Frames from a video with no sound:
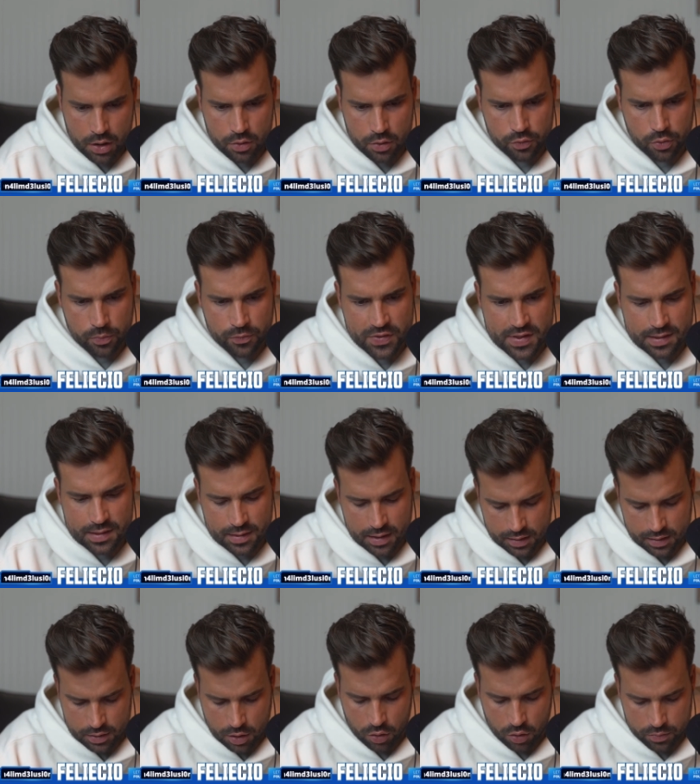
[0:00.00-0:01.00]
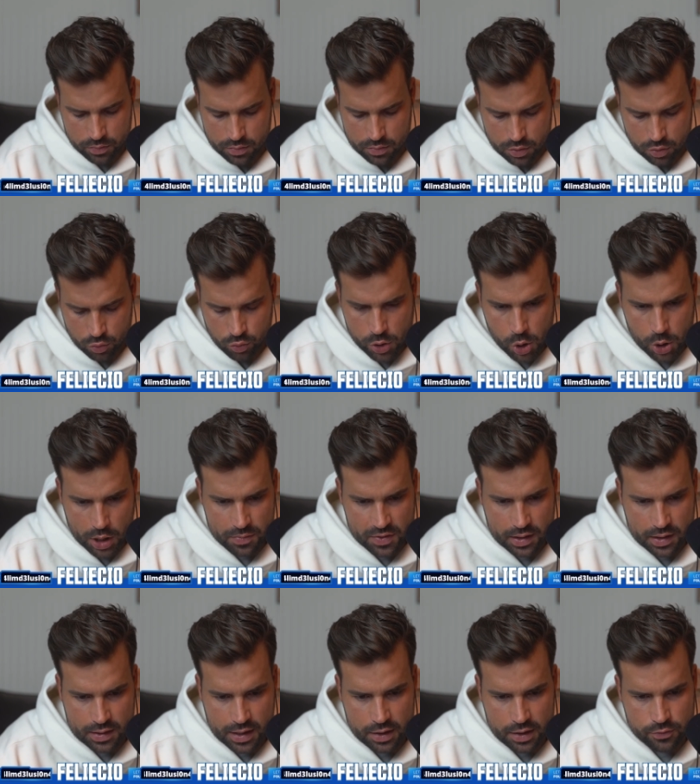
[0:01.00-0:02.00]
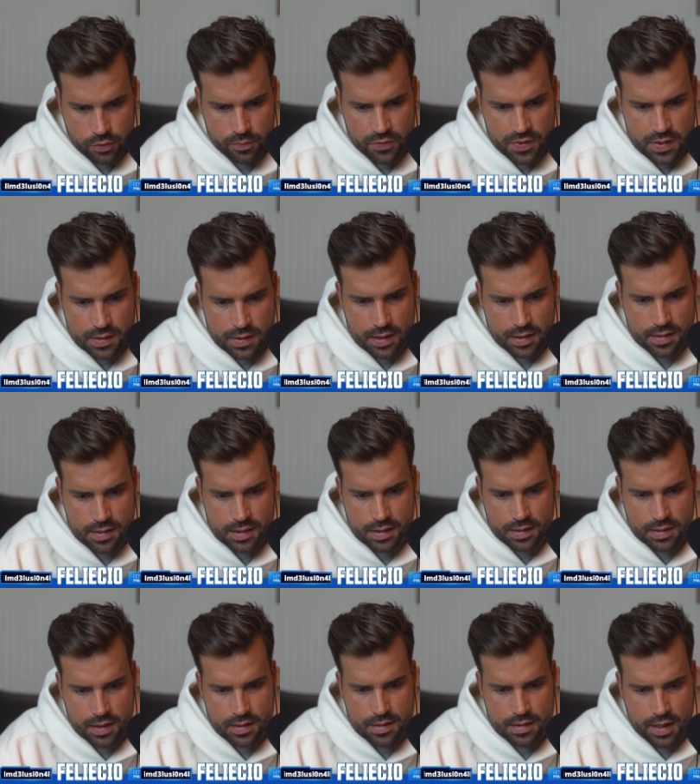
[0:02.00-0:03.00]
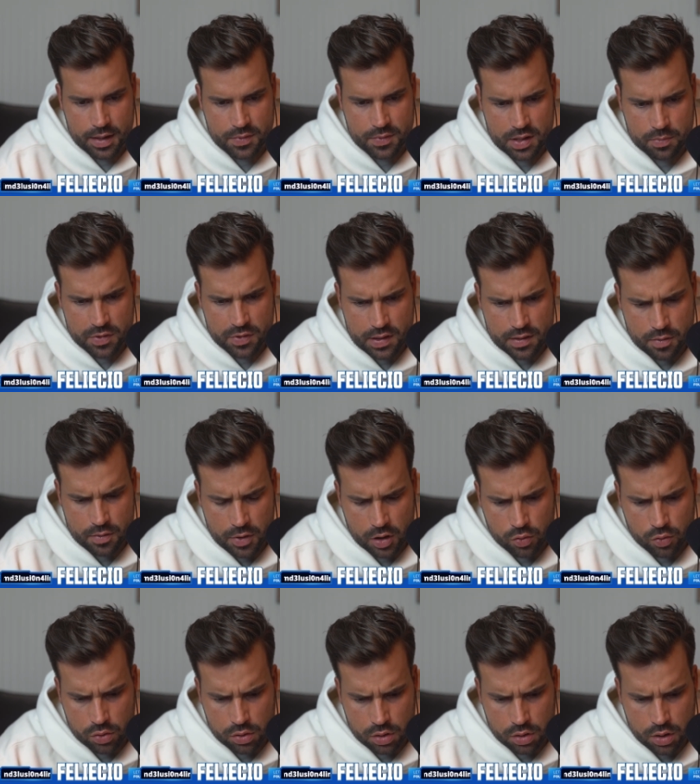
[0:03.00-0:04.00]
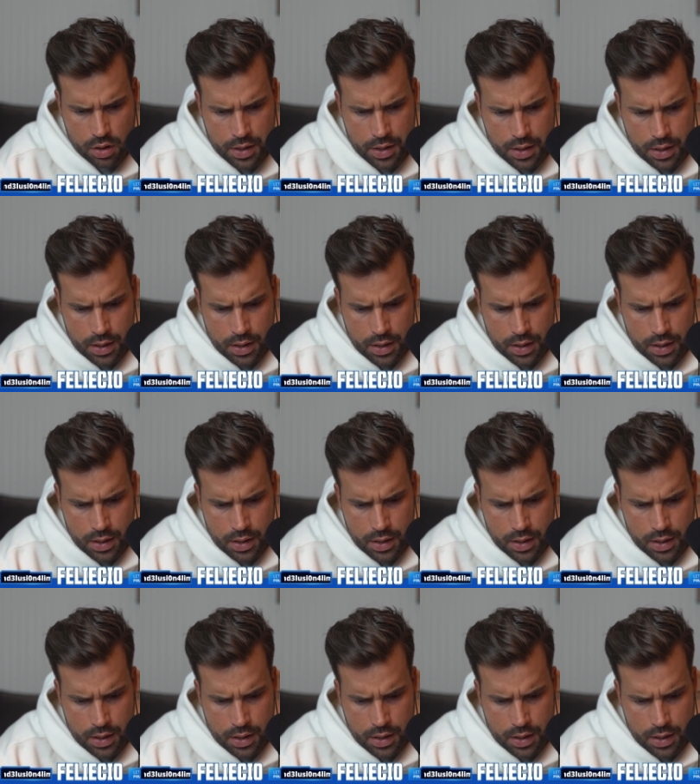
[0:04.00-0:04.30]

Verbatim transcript: 15. genau, Luis schreibt es gerade rein, 15.10. ist Leipzig, ich muss jetzt nochmal gucken.